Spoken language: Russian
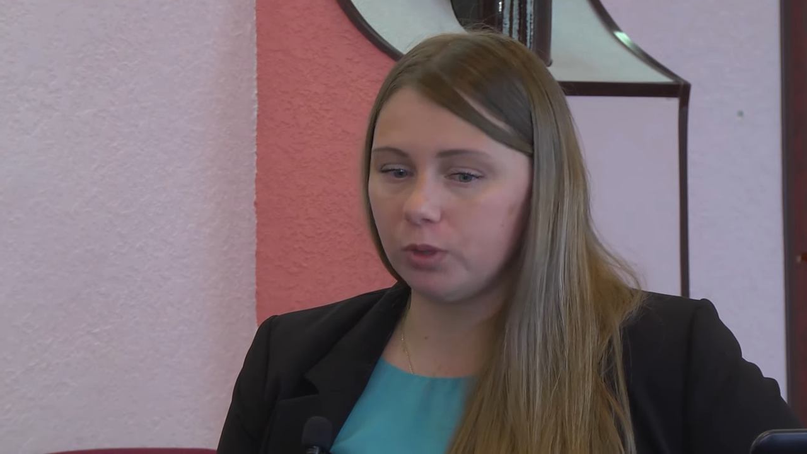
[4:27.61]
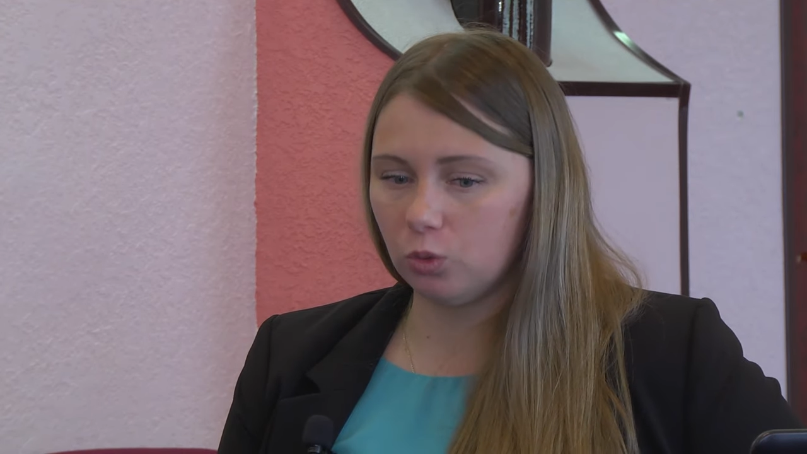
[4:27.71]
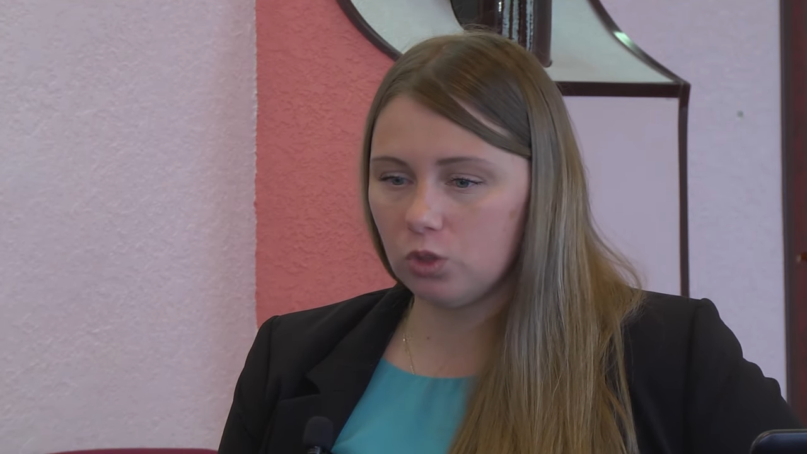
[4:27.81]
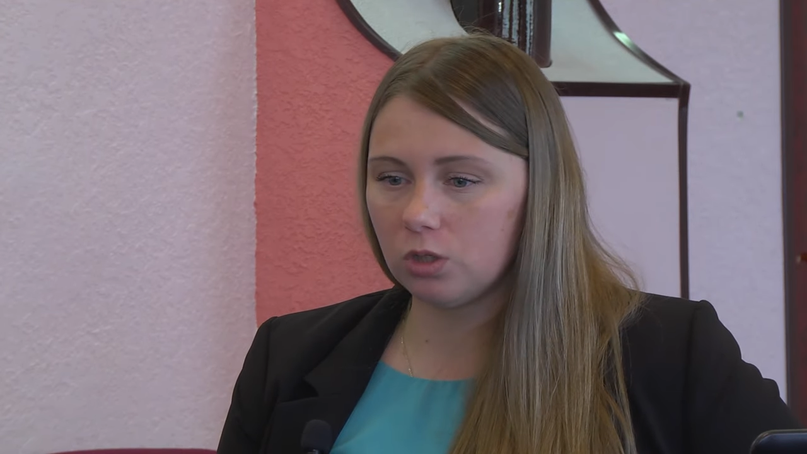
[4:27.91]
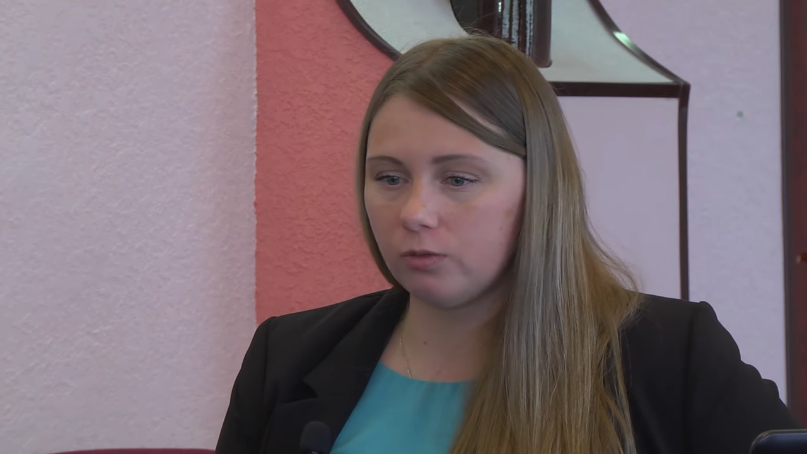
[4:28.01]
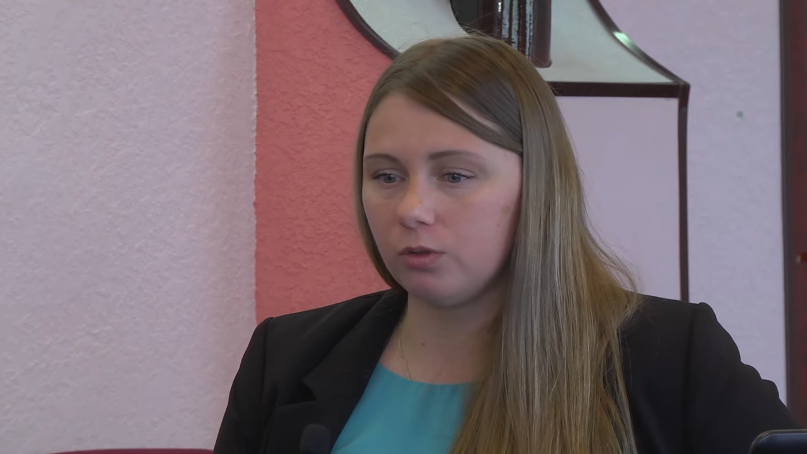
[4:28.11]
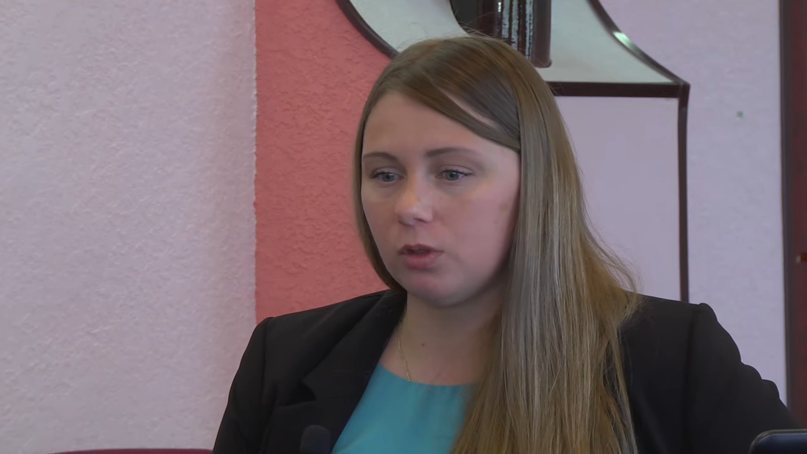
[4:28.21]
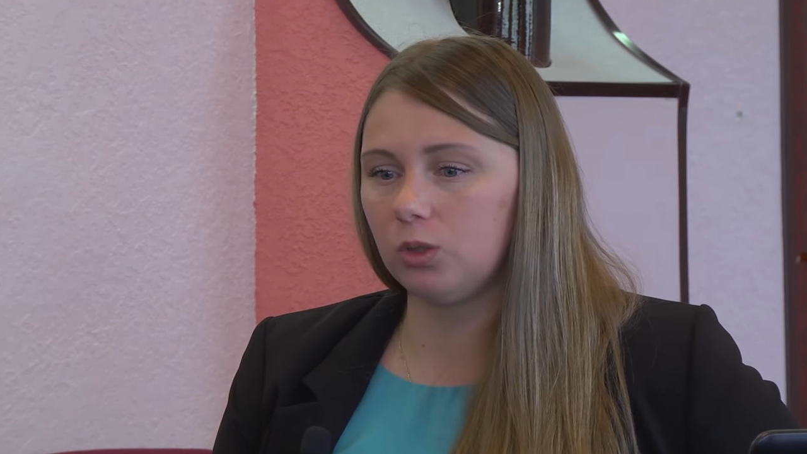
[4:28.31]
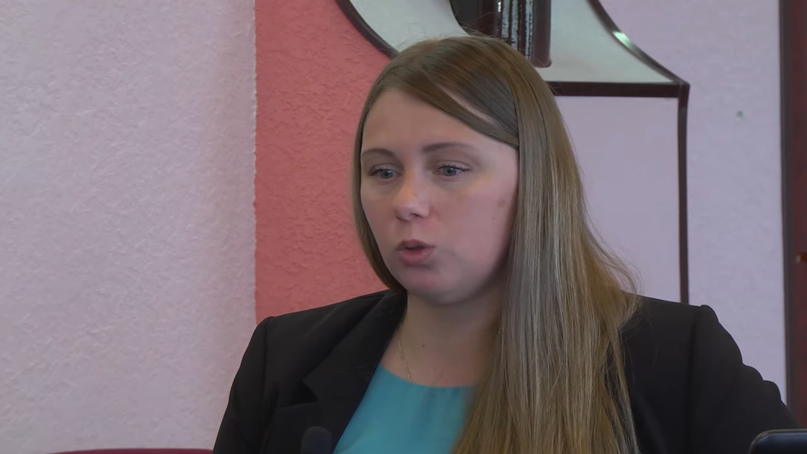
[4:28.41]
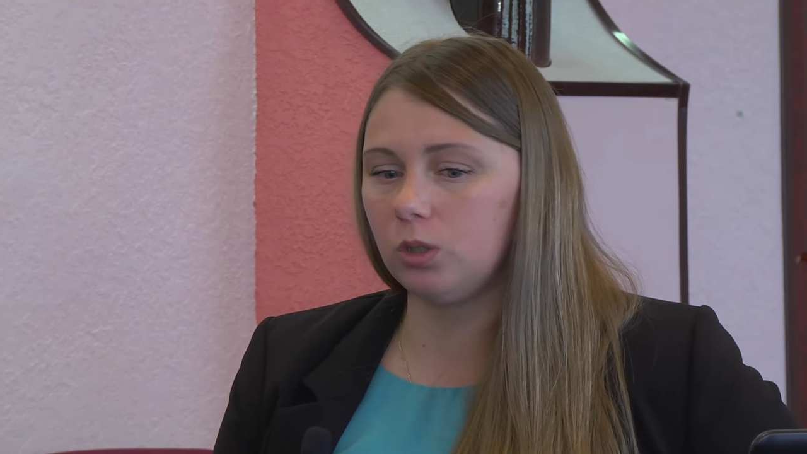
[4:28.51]
подростков,
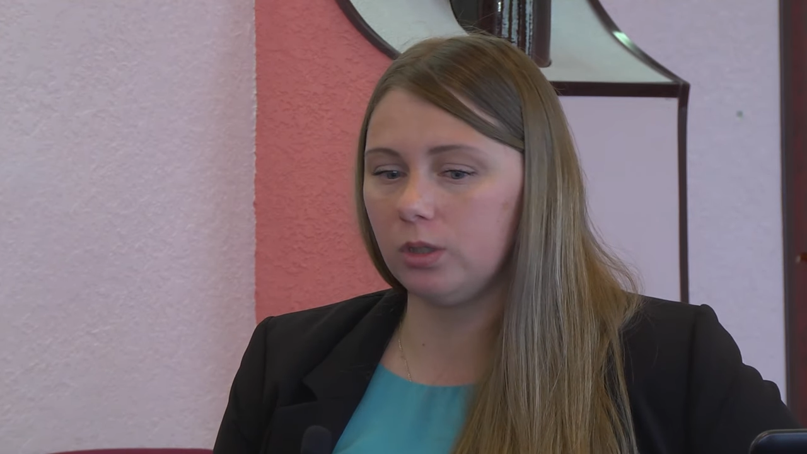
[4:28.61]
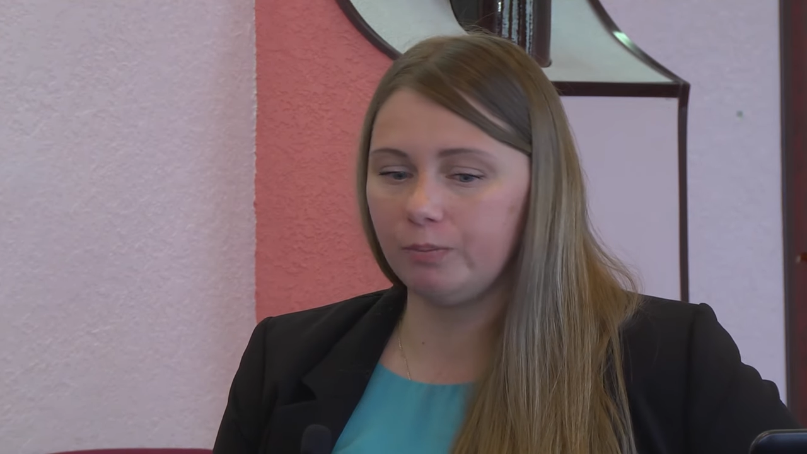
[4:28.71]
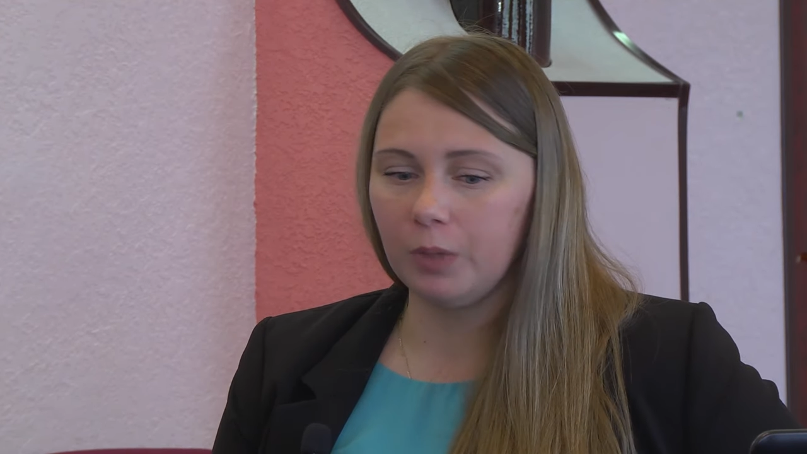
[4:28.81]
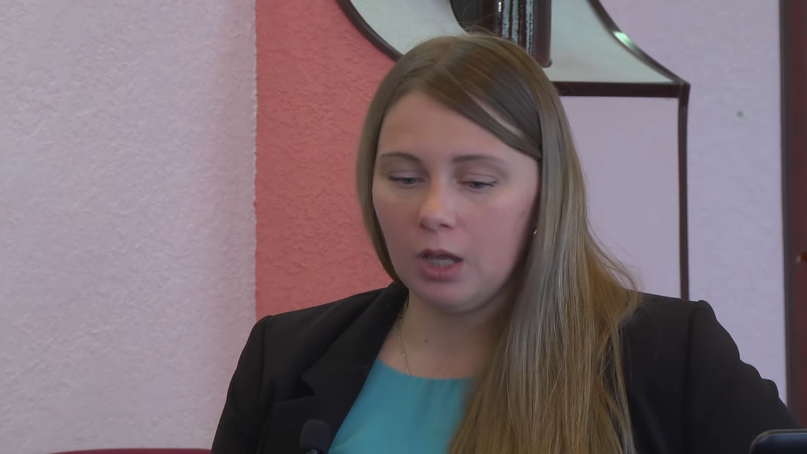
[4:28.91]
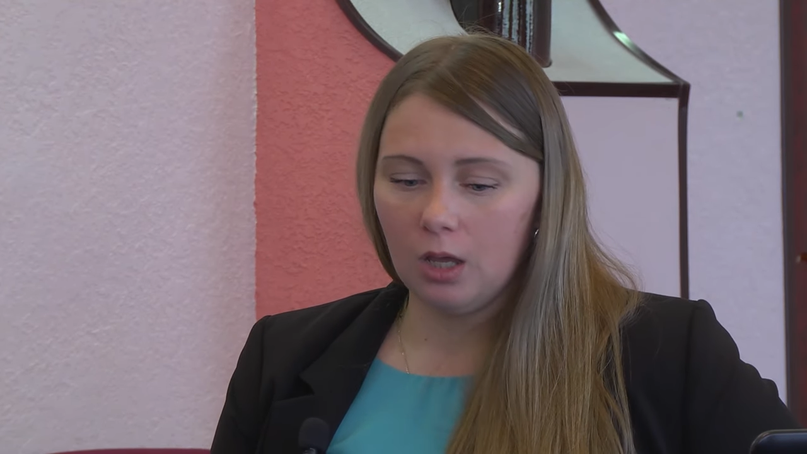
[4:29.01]
э, которые